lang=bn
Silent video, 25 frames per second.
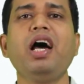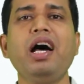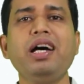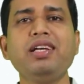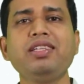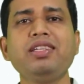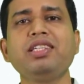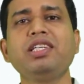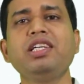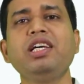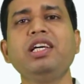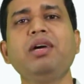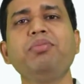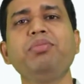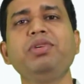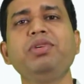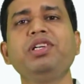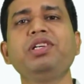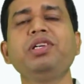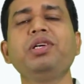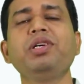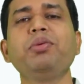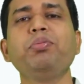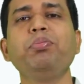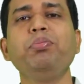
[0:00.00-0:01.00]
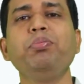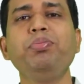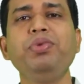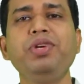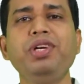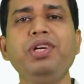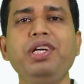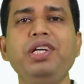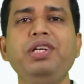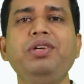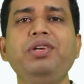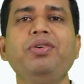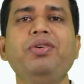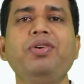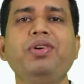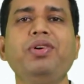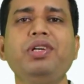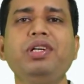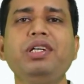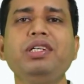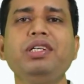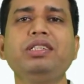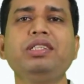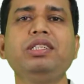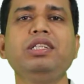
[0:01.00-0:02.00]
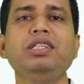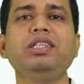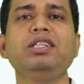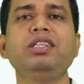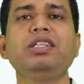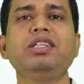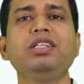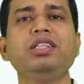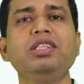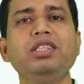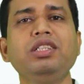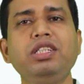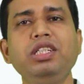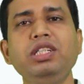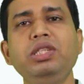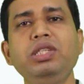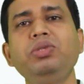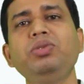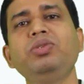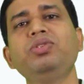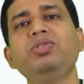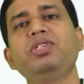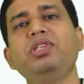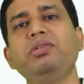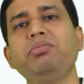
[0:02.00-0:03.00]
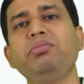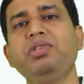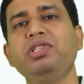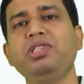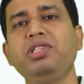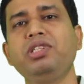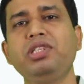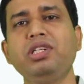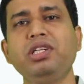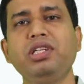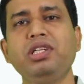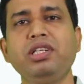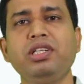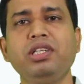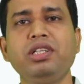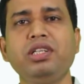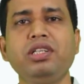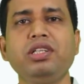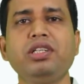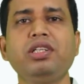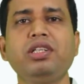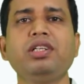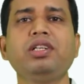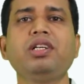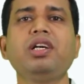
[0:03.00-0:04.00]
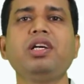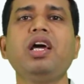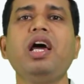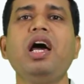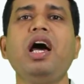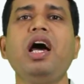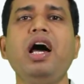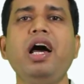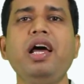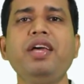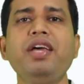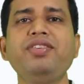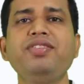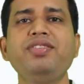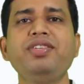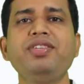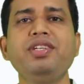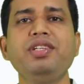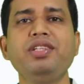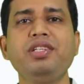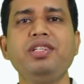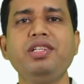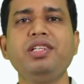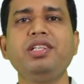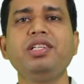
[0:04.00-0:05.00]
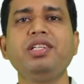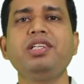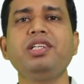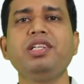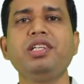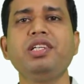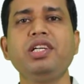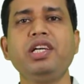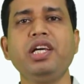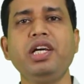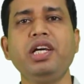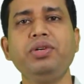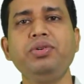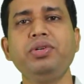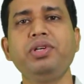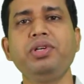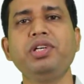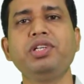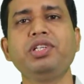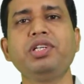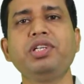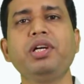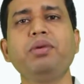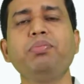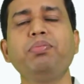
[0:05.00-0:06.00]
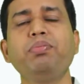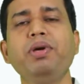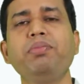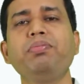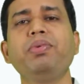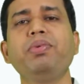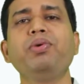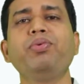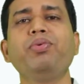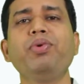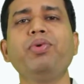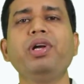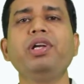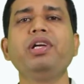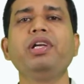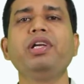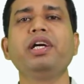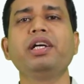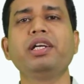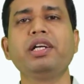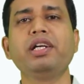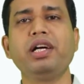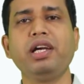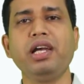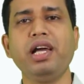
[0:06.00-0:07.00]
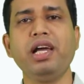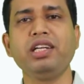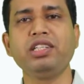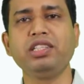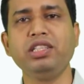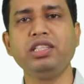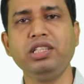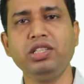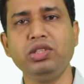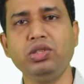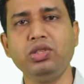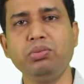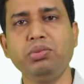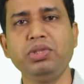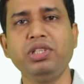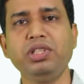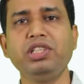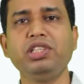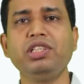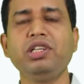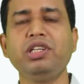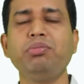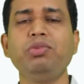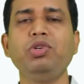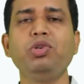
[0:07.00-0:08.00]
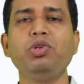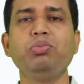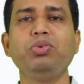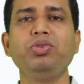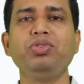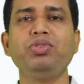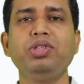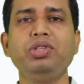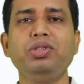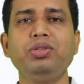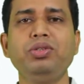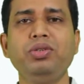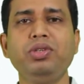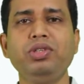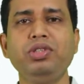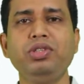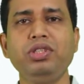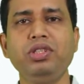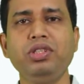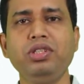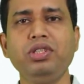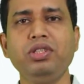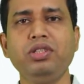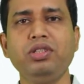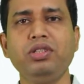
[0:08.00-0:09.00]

আজকে আমি বিএড অনার্সের তৃতীয় সেমিস্টারের আইসিটি এডুকেশন পেপার ওয়ানের একটা ক্লাস নিয়ে তোমাদের সামনে উপস্থিত হয়েছি